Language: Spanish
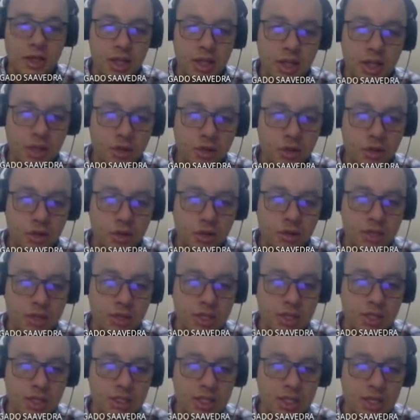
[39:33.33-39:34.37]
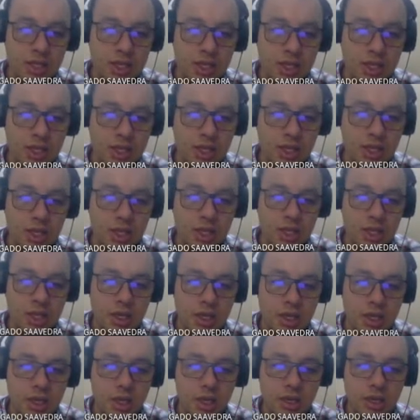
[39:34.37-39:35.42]
Entonces,
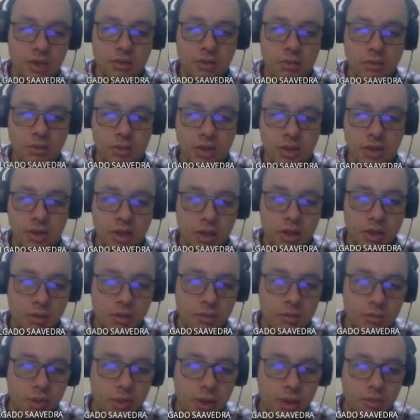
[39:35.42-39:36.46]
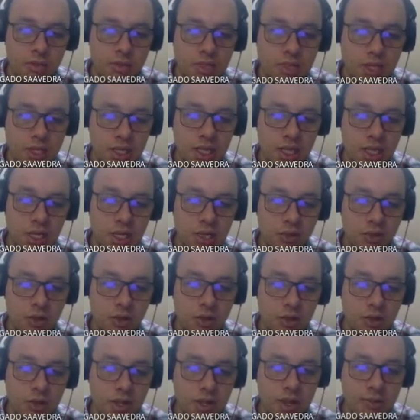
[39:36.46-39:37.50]
eh, vamos aquí
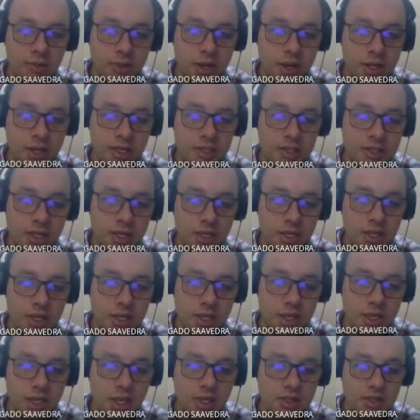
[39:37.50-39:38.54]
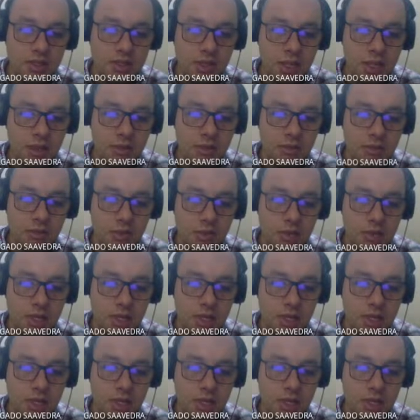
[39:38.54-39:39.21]
donde aparece este, vamos a